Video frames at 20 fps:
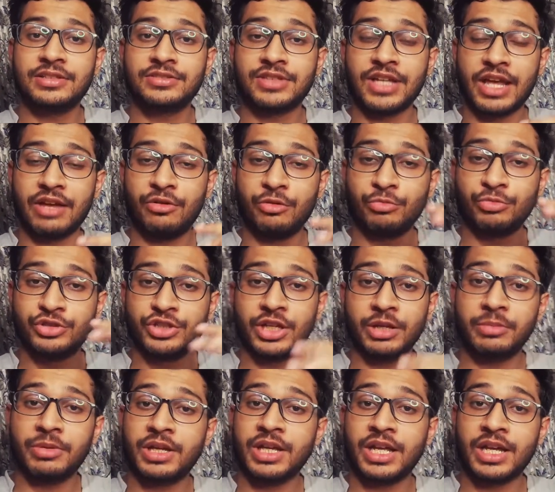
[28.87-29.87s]
चाहे वो मुझे
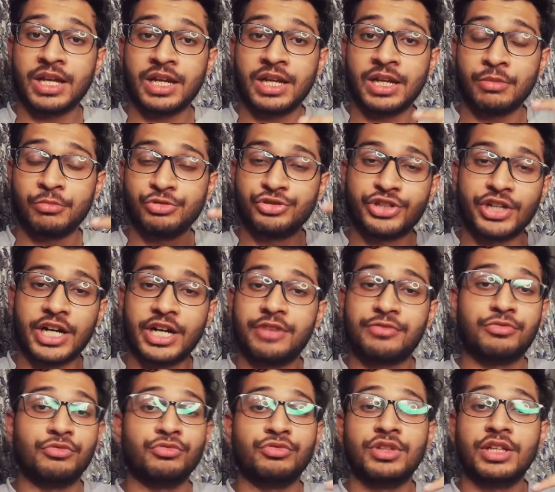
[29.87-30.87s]
ये भी कहेगा ना कि मुझे
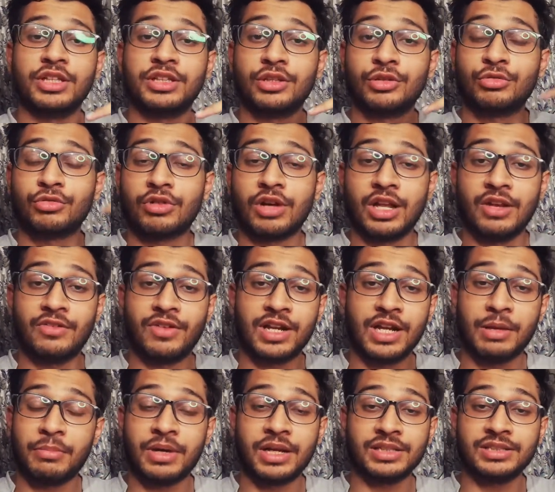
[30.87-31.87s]
हेडफोन दे दे तू कल
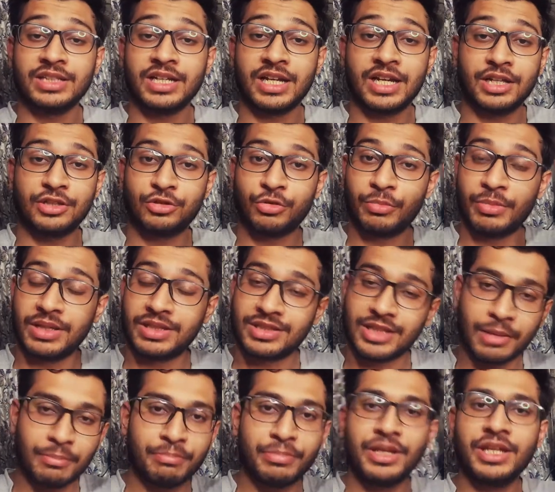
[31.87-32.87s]
वरना मर जाएगा तो मैं
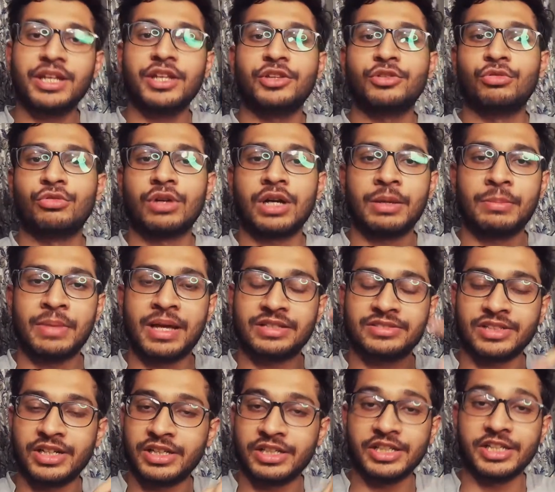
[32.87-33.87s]
तब भी नहीं दूंगा मैं
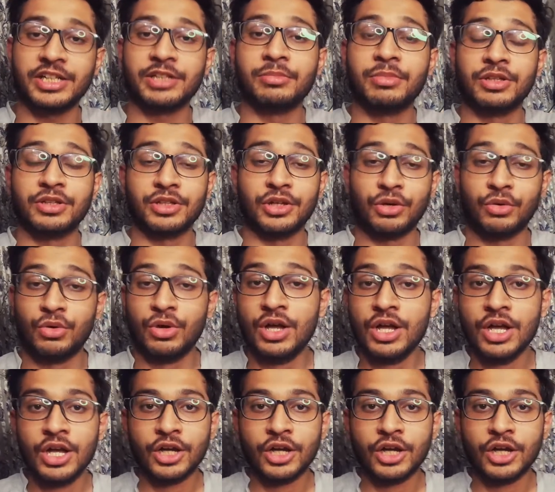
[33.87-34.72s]
ऐसा टीट बंदा हूँ